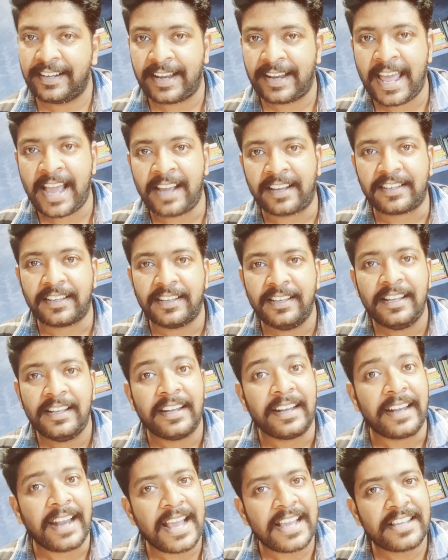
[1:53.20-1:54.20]
நேக்
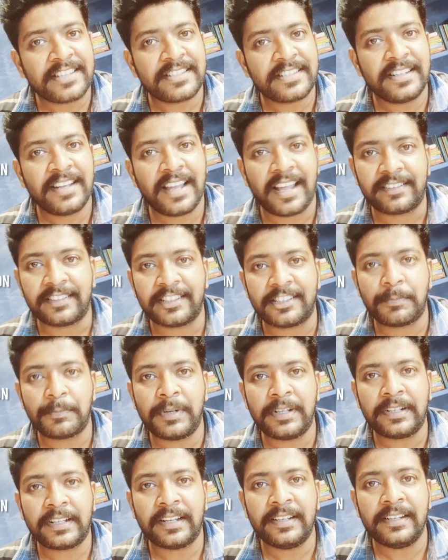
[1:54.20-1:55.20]
நேஷ்னல்
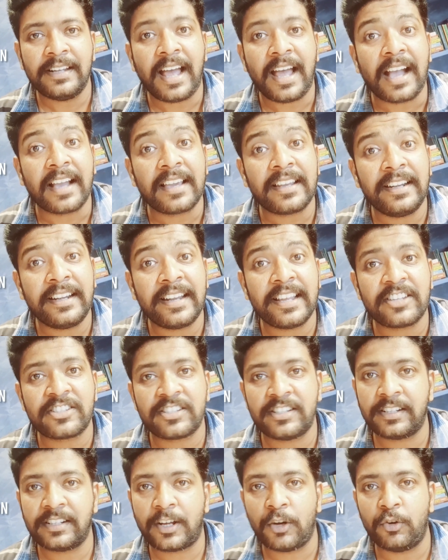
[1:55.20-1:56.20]
அசஸ்மெண்ட் அண்ட்
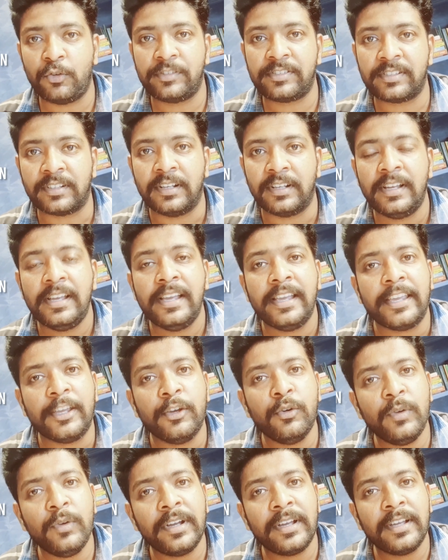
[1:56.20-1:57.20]
அக்ரிடேஷன் கவுன்சில்
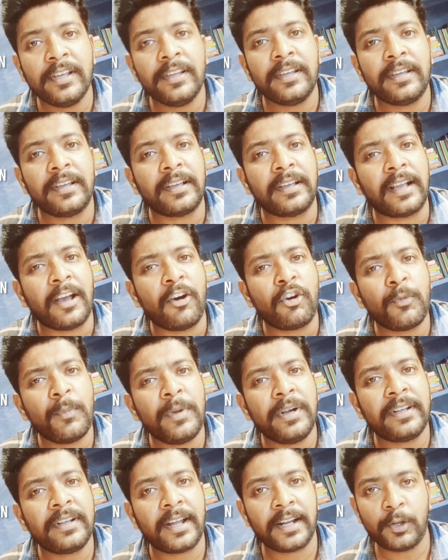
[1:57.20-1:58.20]
இவங்க
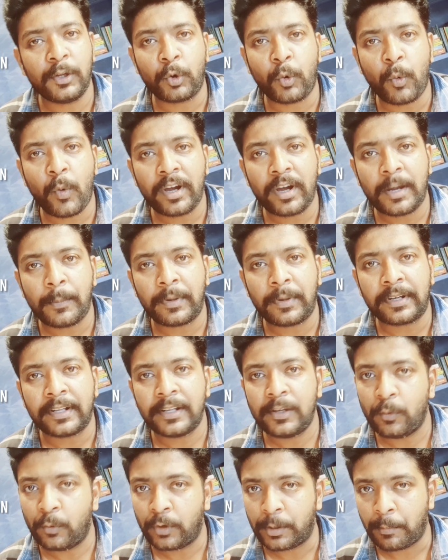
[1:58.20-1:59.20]
கவர்மெண்ட்டால்
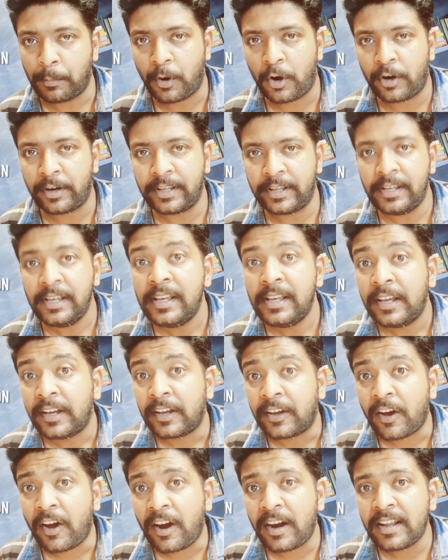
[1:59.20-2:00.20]
உருவாக்கப்பட்ட ஒரு பாடி
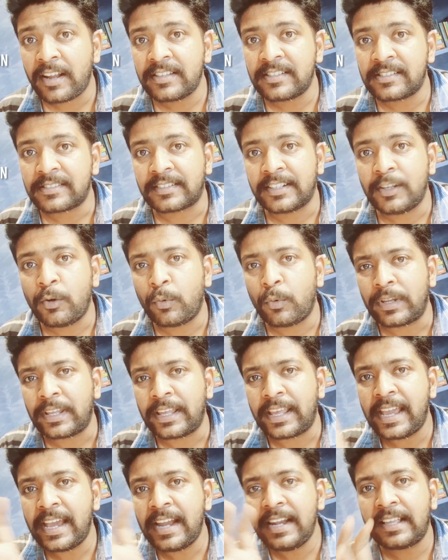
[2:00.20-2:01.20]
காலேஜஸில் ஒரு
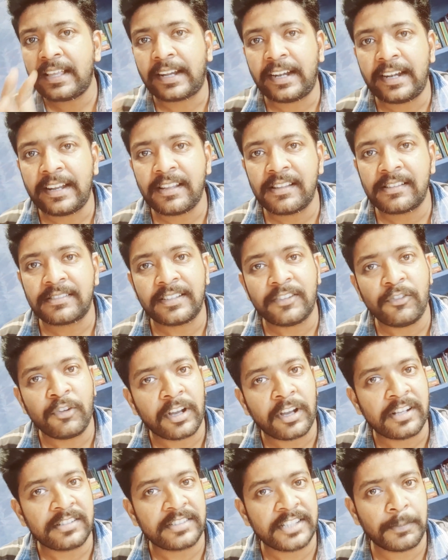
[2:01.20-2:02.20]
ஏழு கிரைட்டீரியாஸை
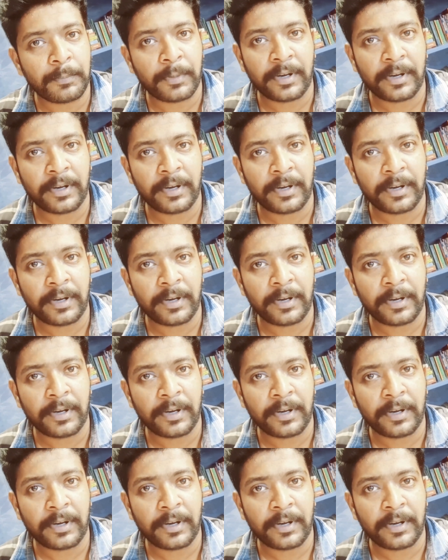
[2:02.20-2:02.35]
அவங்க கான்சன்ட்ரேட்